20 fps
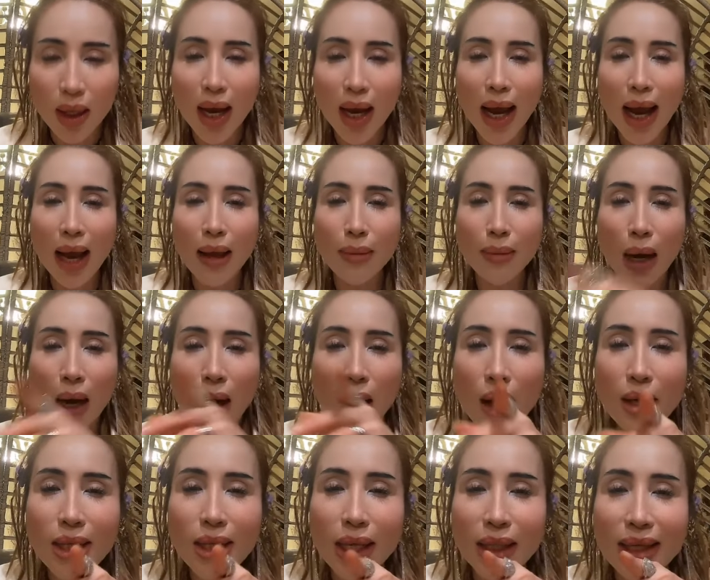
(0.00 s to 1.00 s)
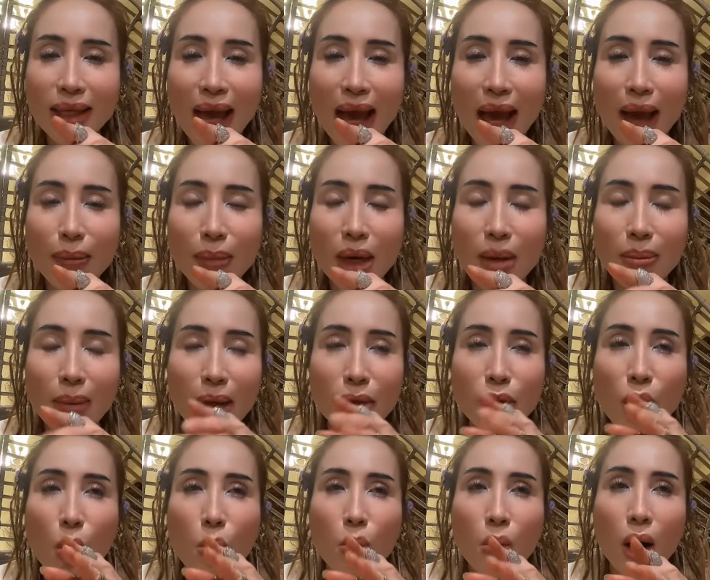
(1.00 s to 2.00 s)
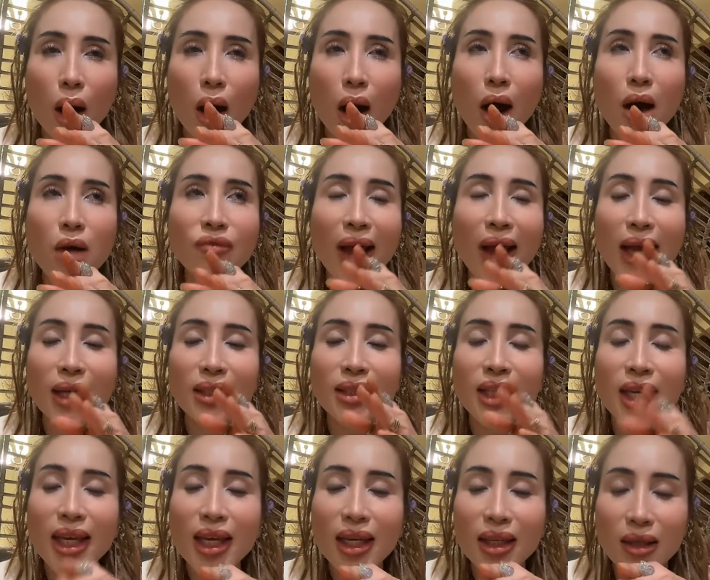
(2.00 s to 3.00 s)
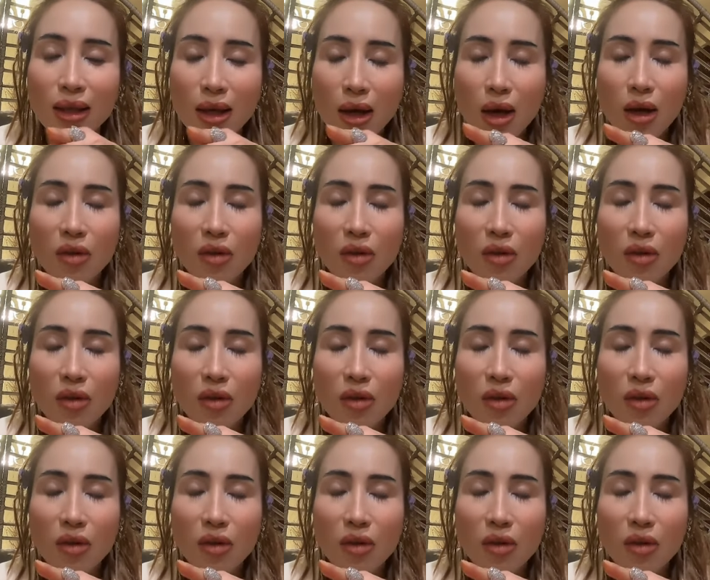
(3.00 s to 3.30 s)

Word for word: có ai mà ở Việt Nam á, mà dùng ở Phan Thiết